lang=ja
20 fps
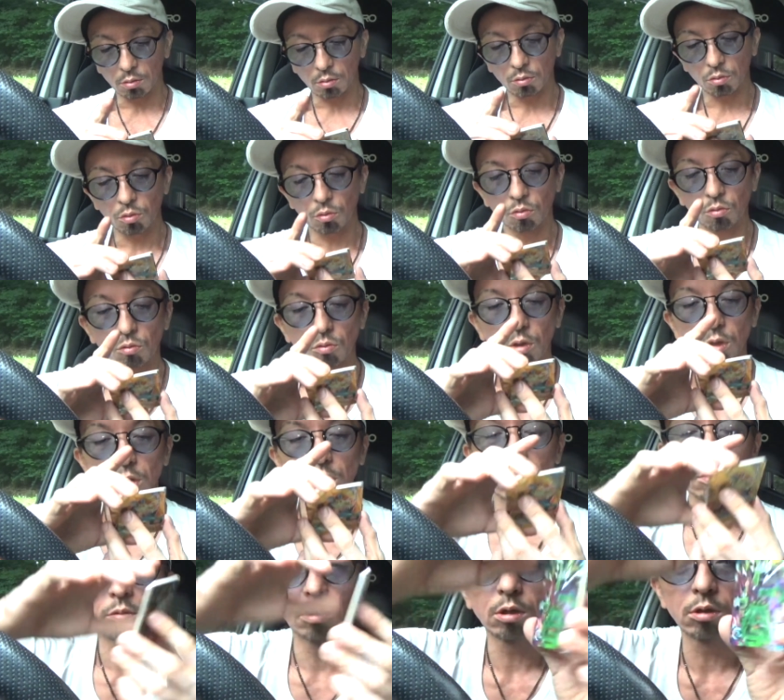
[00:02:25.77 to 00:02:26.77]
これ大当た
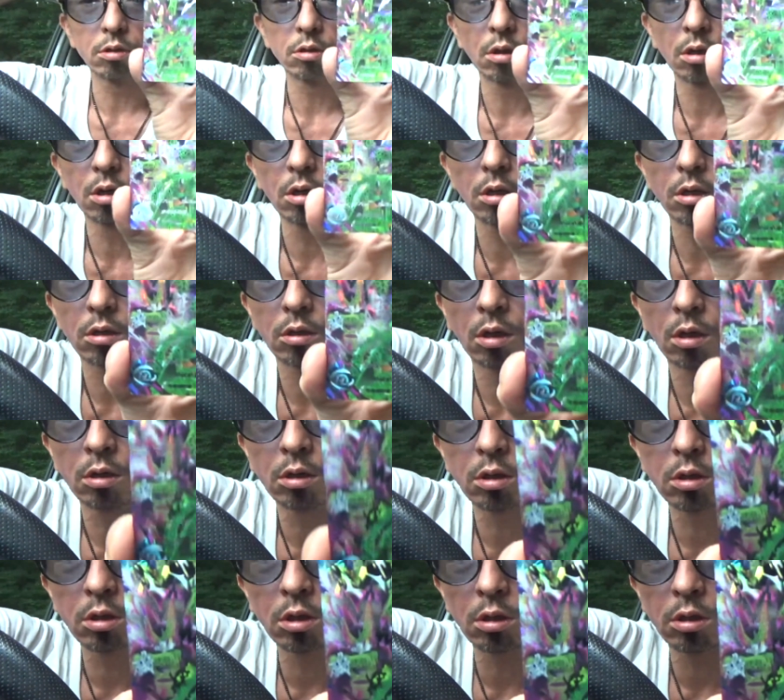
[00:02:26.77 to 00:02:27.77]
り枠。はい、やっ
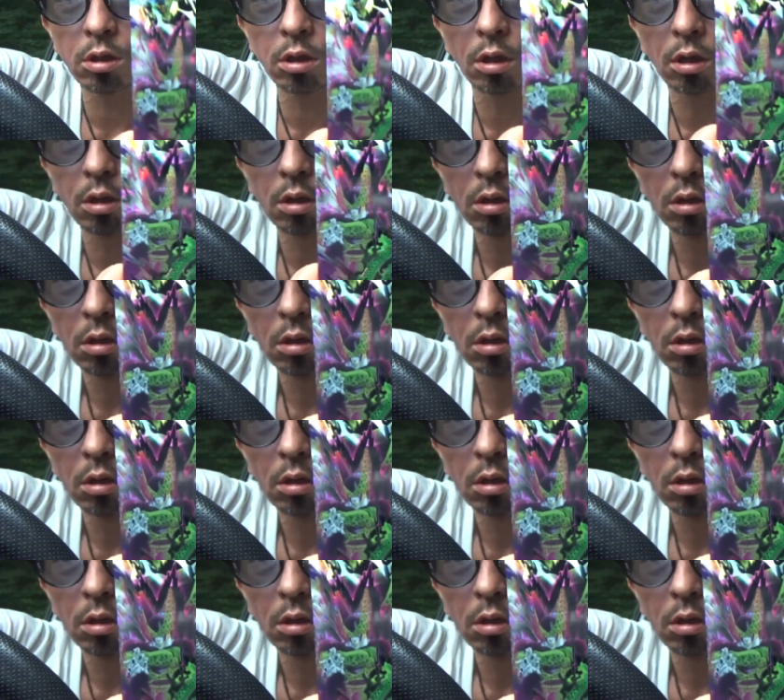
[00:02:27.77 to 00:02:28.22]
たぜ。